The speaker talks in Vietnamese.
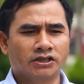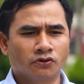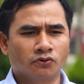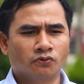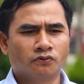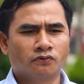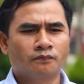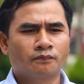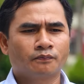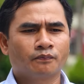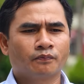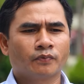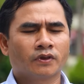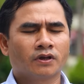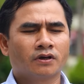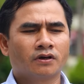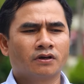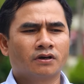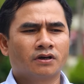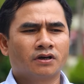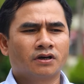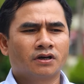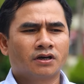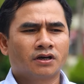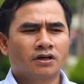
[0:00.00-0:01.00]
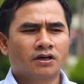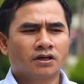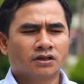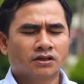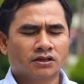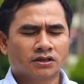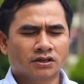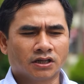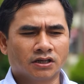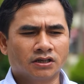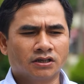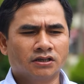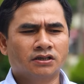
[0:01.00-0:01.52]
triệu
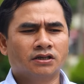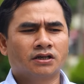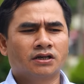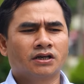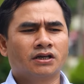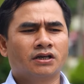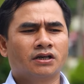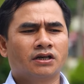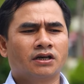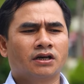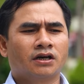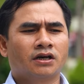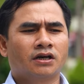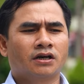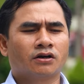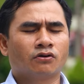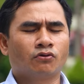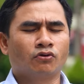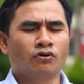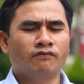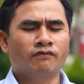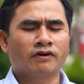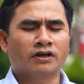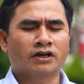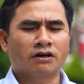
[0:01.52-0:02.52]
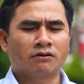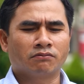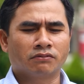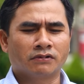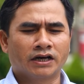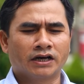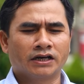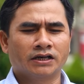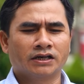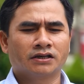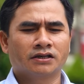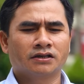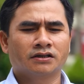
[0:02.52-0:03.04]
từ cái ờ, quỹ vận động
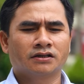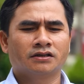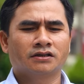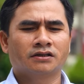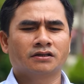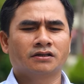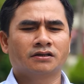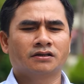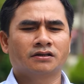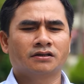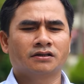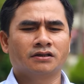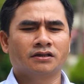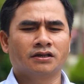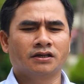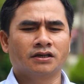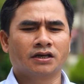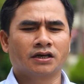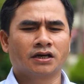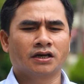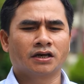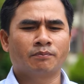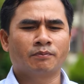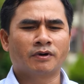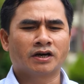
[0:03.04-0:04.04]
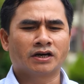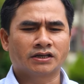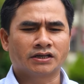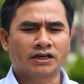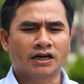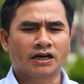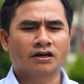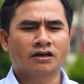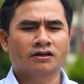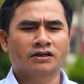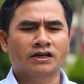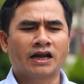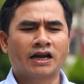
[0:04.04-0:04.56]
này thì ờ, mặt
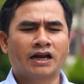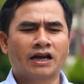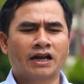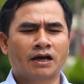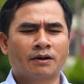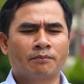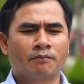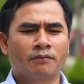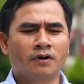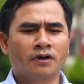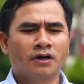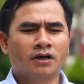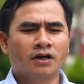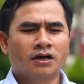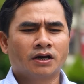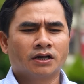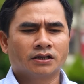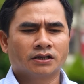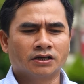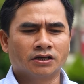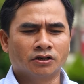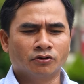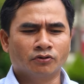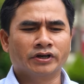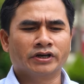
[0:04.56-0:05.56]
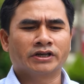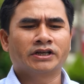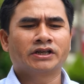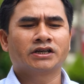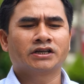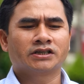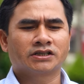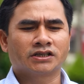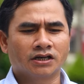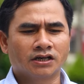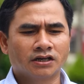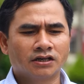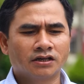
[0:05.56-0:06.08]
trận đã làm từ huyện đến cơ
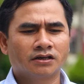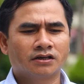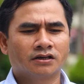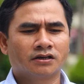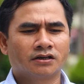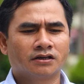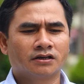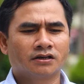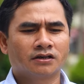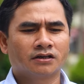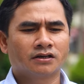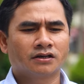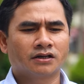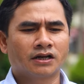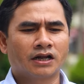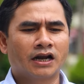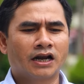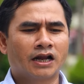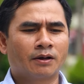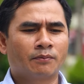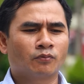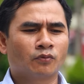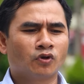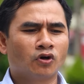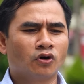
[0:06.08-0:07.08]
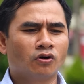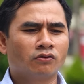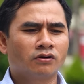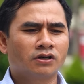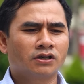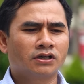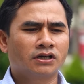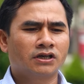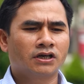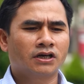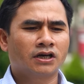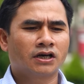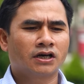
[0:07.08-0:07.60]
sở đã làm tốt
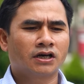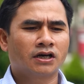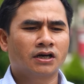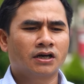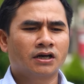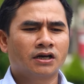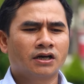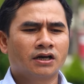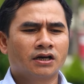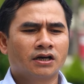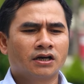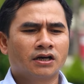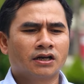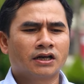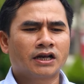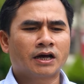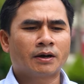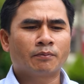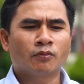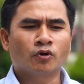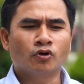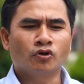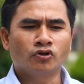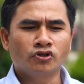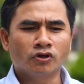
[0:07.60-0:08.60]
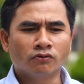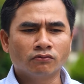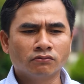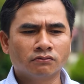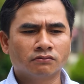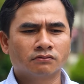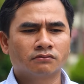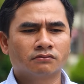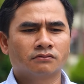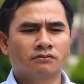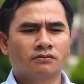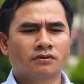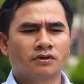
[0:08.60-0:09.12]
cái ờ, năm nội dung
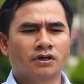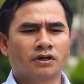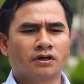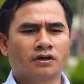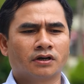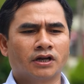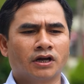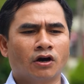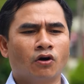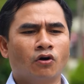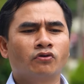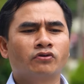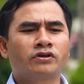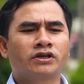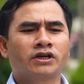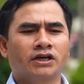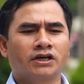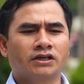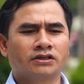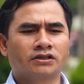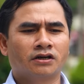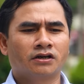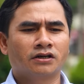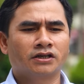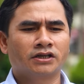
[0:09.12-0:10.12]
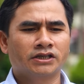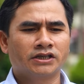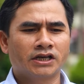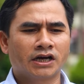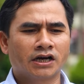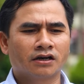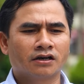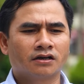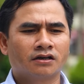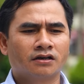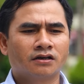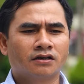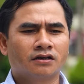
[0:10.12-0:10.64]
để hỗ trợ cho người
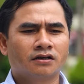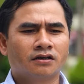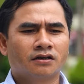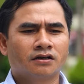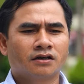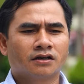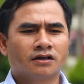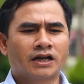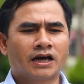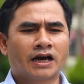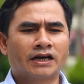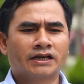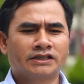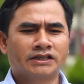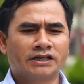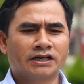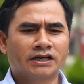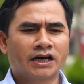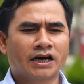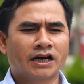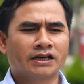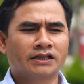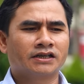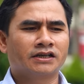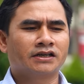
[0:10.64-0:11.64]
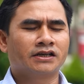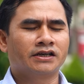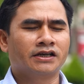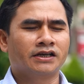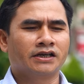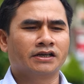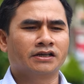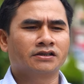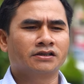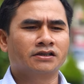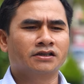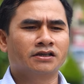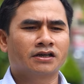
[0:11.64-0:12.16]
dân đã triển khai thực
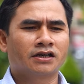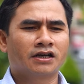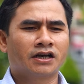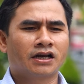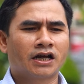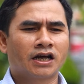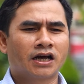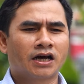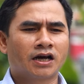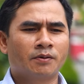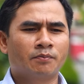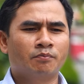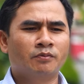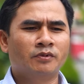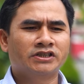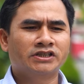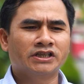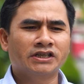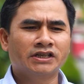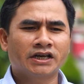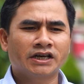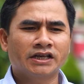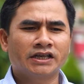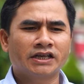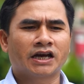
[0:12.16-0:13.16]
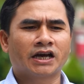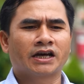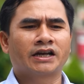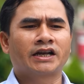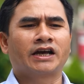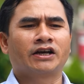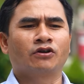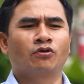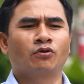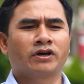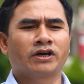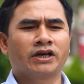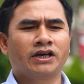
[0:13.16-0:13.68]
hiện được là 19 cái nhà
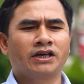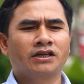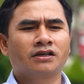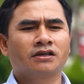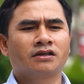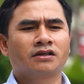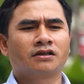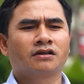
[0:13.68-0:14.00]
đại đoàn kết.